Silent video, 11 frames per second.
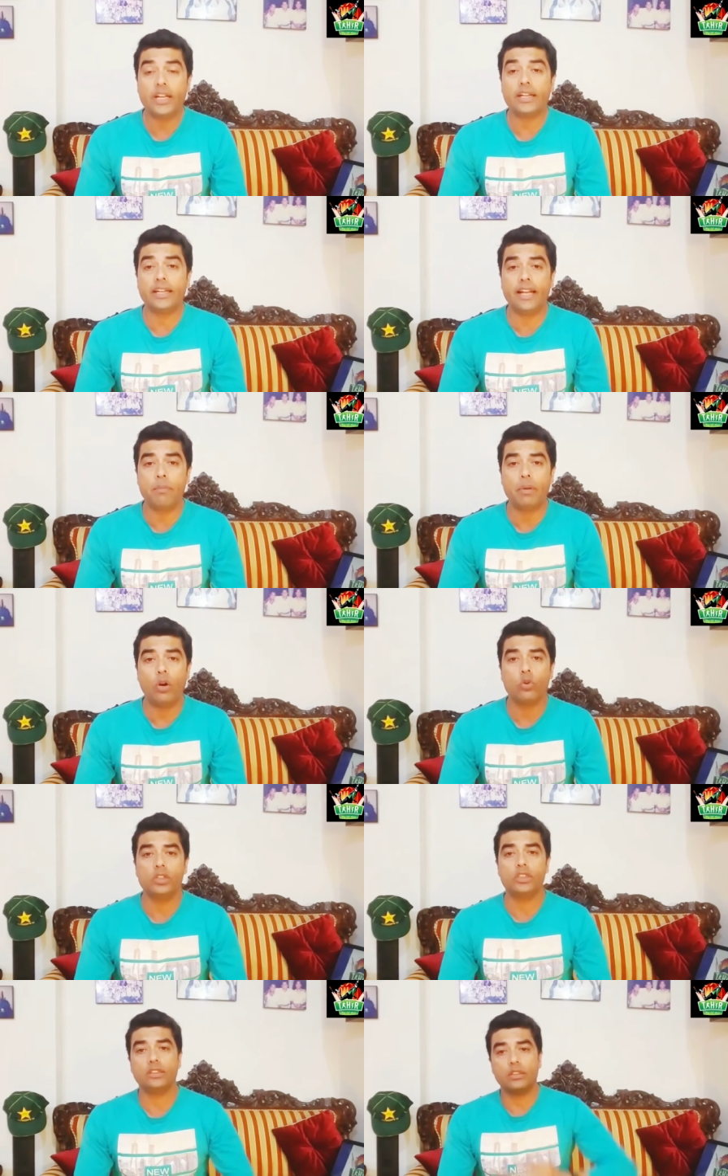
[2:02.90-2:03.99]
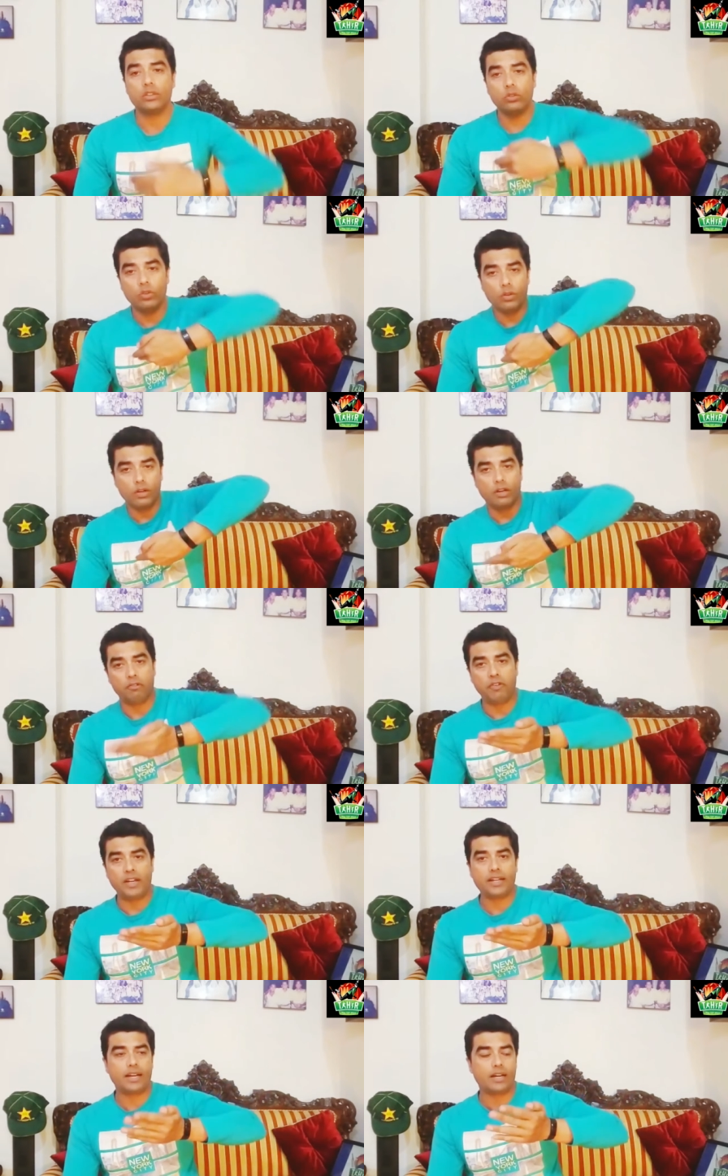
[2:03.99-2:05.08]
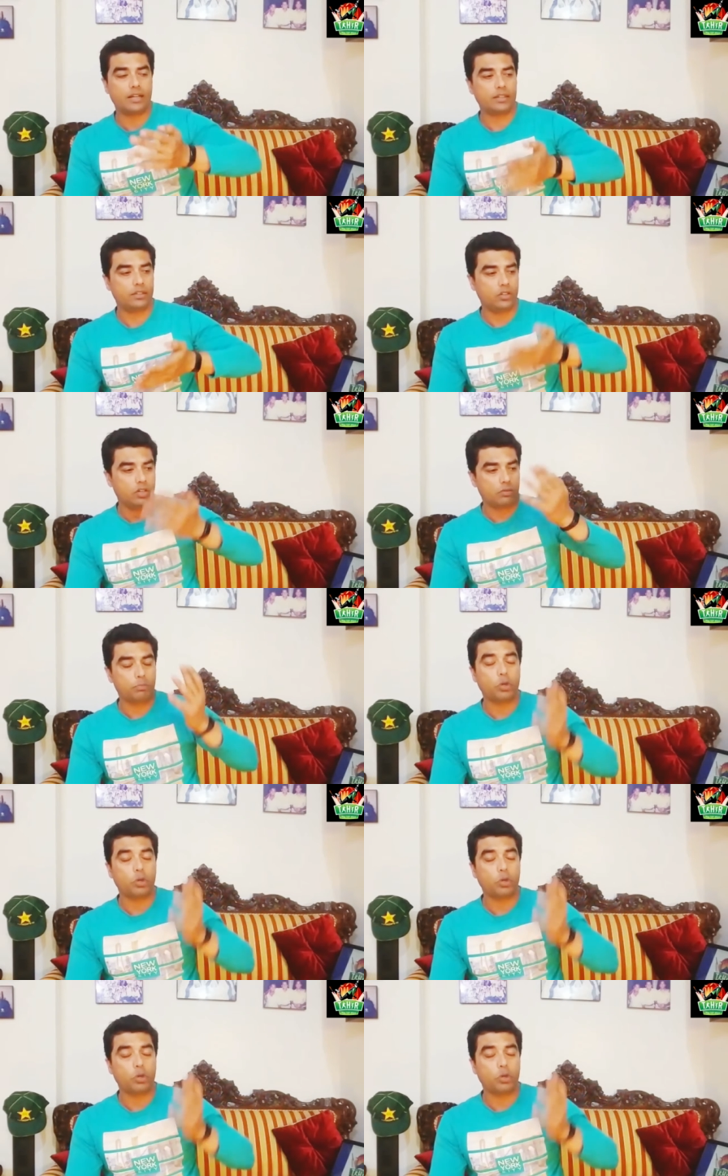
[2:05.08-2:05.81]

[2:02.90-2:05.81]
की गेंद पे आउट होते जिस तरह से वो फ्लिक कर रहे थे और